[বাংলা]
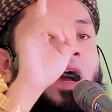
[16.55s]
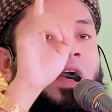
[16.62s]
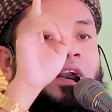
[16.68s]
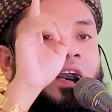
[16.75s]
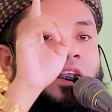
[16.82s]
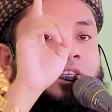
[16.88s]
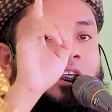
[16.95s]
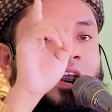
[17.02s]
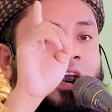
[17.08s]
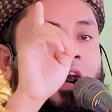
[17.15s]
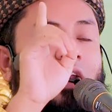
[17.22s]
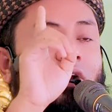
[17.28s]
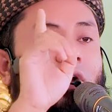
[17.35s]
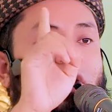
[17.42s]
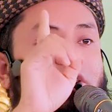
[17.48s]

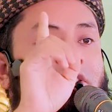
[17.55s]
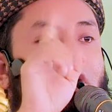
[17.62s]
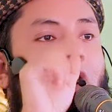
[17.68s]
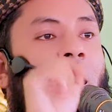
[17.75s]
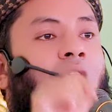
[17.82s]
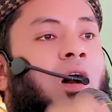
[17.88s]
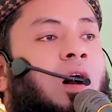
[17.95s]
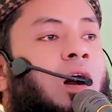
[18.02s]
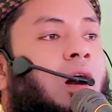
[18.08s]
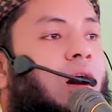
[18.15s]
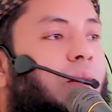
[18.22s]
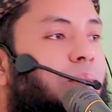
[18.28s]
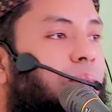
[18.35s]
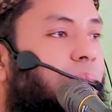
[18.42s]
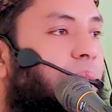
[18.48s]
আকাশের কসম